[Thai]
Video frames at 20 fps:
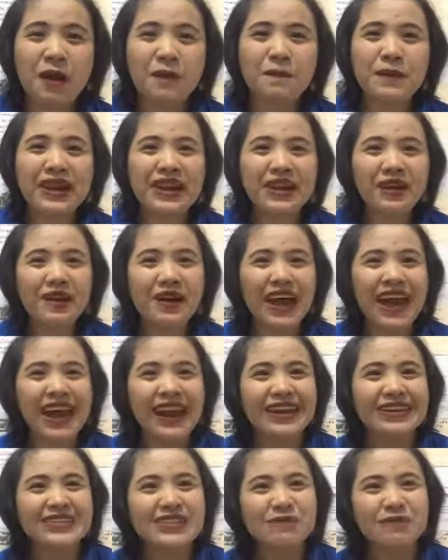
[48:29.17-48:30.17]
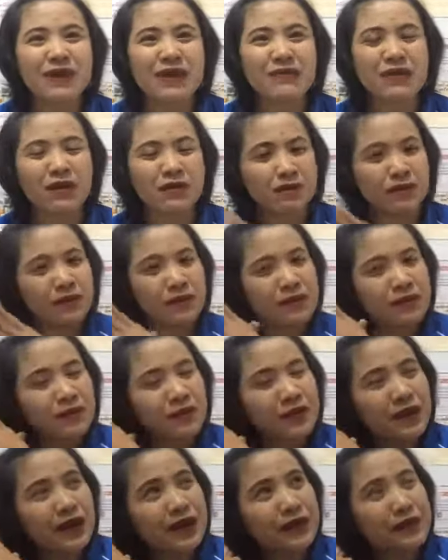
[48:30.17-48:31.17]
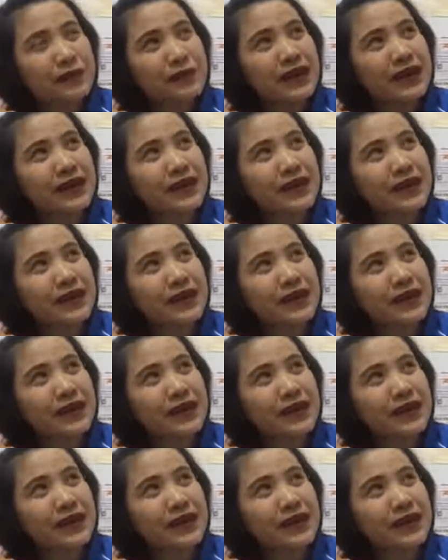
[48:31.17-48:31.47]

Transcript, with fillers: ไม่ได้ต้องการที่จะเป็นแบบไม่